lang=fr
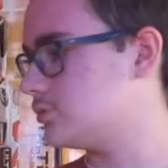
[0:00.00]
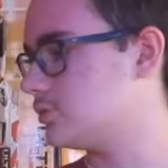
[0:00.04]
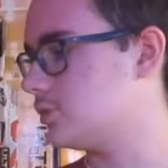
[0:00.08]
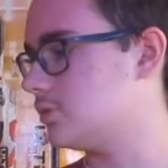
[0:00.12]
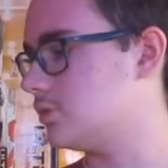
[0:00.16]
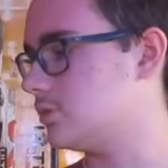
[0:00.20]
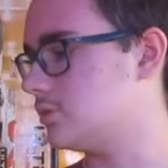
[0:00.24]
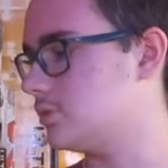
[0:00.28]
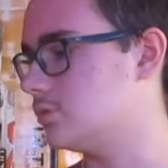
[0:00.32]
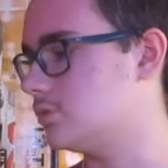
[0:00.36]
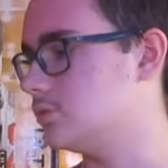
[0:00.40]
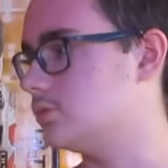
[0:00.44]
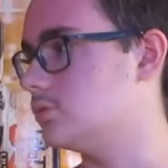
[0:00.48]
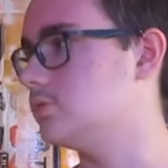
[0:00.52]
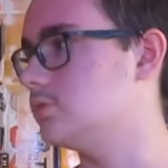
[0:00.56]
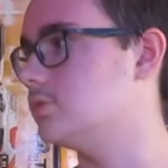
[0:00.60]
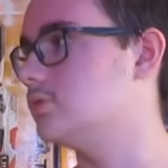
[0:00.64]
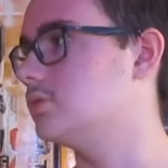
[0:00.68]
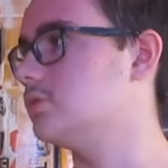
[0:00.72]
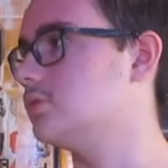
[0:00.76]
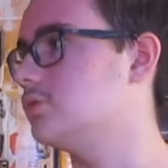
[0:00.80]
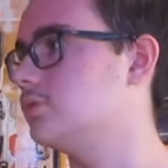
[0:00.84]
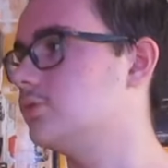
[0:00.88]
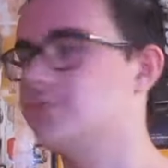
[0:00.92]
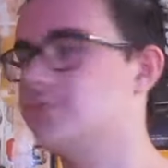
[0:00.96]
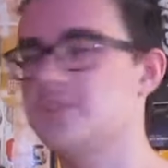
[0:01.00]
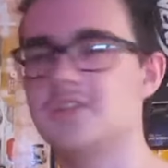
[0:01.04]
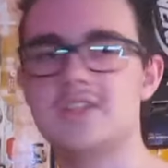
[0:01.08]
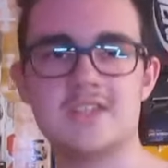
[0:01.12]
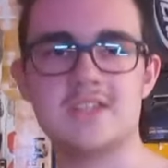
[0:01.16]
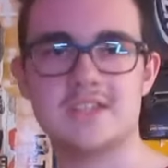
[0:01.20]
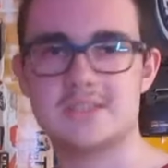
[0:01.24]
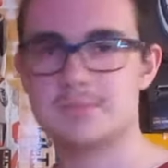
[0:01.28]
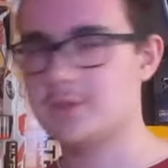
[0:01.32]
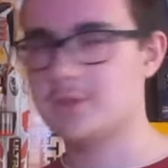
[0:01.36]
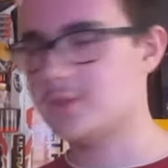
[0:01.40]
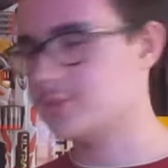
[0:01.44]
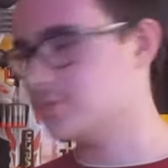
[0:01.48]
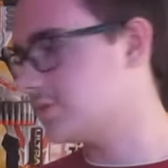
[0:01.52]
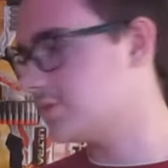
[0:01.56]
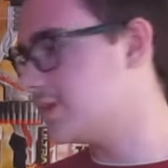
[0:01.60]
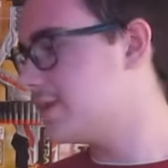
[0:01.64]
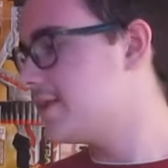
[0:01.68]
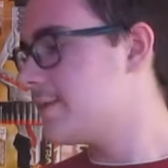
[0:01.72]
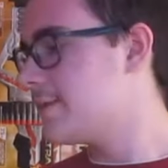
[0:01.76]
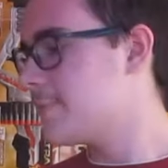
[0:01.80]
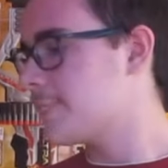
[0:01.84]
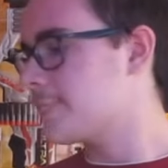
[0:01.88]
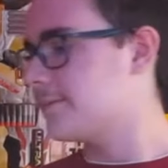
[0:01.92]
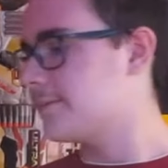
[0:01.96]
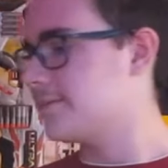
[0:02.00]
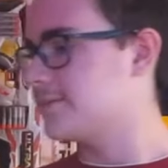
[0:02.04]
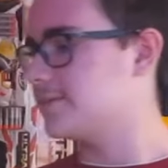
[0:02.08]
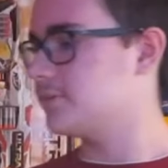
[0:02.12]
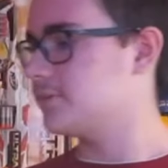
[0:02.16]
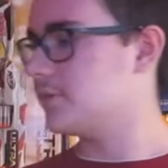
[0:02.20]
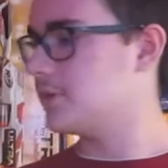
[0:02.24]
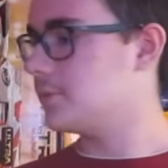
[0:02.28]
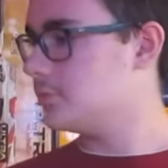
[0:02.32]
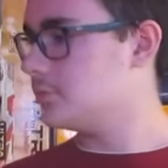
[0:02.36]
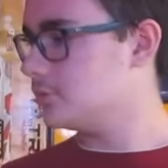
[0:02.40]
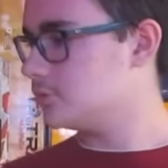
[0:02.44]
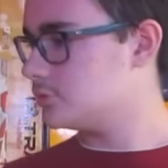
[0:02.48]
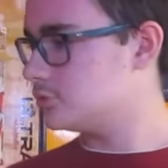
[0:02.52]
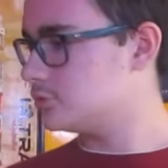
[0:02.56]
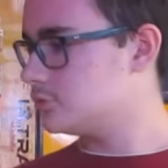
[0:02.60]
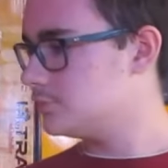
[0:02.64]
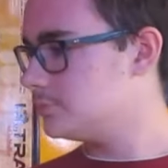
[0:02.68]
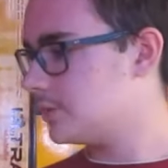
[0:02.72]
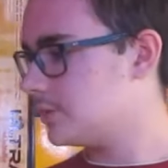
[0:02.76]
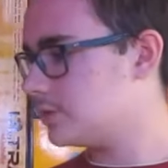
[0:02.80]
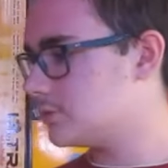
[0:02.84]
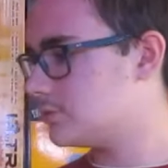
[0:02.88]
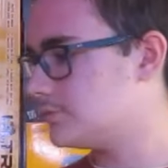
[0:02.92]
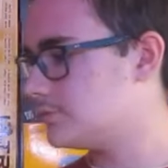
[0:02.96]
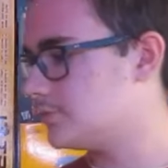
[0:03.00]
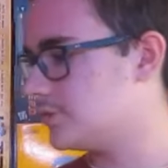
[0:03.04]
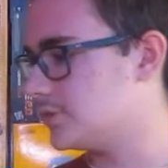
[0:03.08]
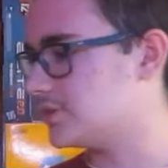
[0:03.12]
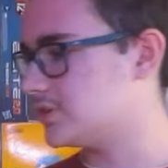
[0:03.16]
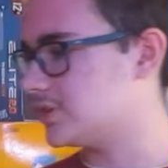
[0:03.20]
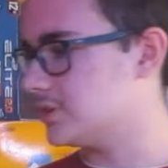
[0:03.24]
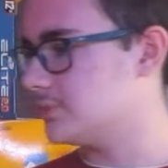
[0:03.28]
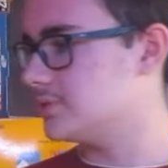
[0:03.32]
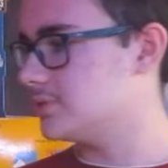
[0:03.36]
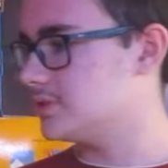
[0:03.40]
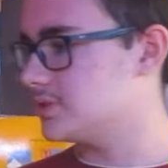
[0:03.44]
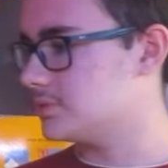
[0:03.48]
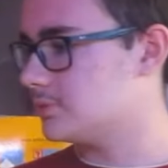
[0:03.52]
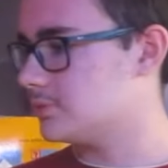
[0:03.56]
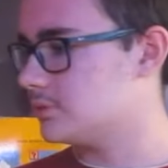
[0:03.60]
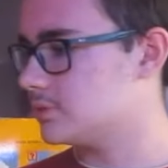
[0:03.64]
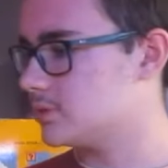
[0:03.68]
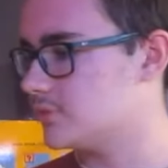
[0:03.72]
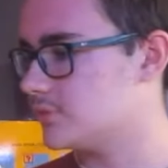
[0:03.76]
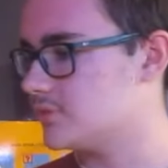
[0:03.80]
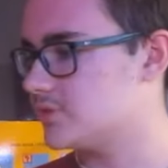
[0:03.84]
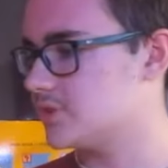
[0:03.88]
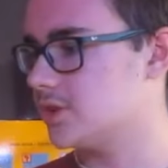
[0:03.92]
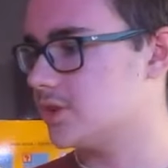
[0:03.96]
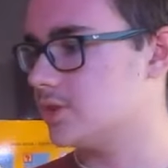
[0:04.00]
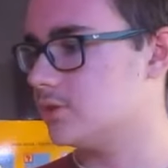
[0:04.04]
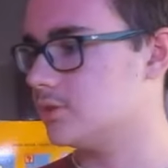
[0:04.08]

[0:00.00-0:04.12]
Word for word: le, le, le Phoenix, pardon. Il est vraiment super confortable, il se prend comme ça.